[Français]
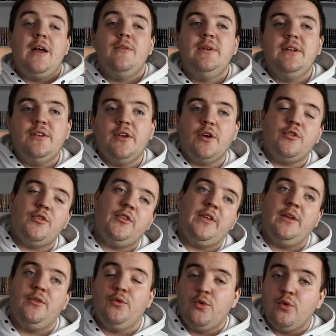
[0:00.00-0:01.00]
À 8h, je
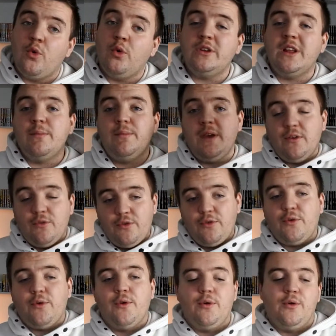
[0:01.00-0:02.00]
faisais du coup route à pied
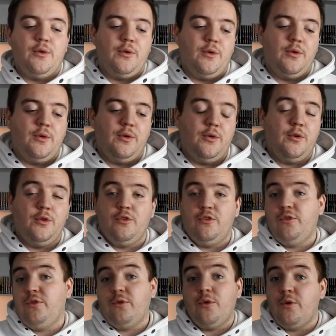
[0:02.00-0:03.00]
jusque,
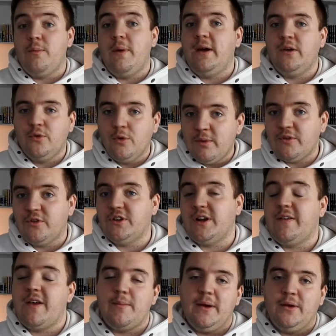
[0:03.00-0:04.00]
jusque McDo, parce que je
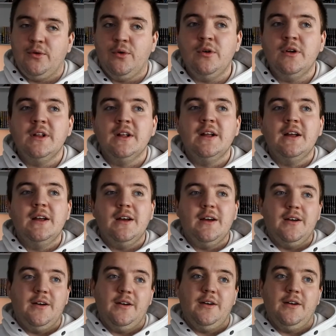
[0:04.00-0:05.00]
travaillais à McDo,
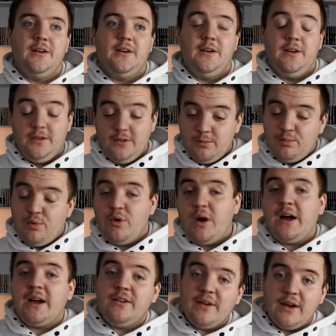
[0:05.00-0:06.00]
euh,
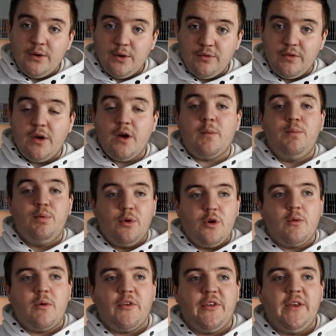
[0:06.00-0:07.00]
pour arriver à 9h, pour
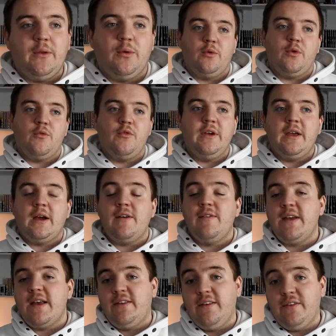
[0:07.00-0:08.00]
commencer, donc oui,
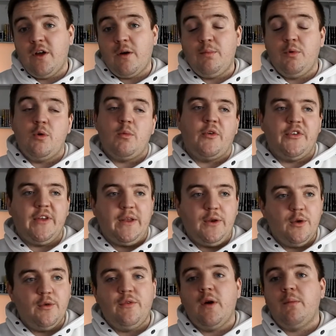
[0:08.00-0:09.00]
réveiller à 6h pour commencer à
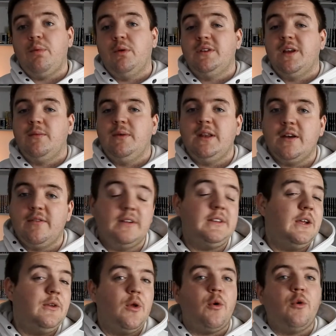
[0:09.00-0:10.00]
9h, pour terminer à
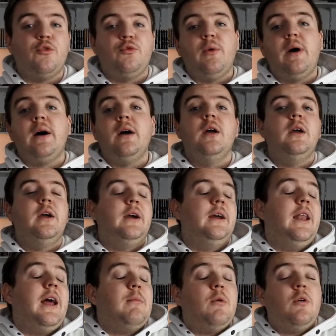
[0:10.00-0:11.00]
21h au soir.
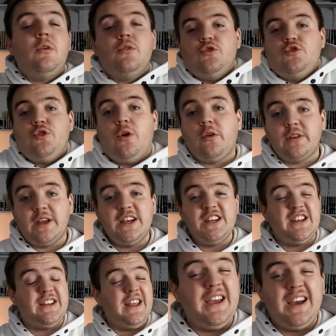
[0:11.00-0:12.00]
Clairement, je rentrais,
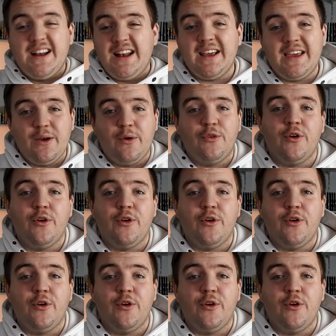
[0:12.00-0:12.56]
j'étais claqué au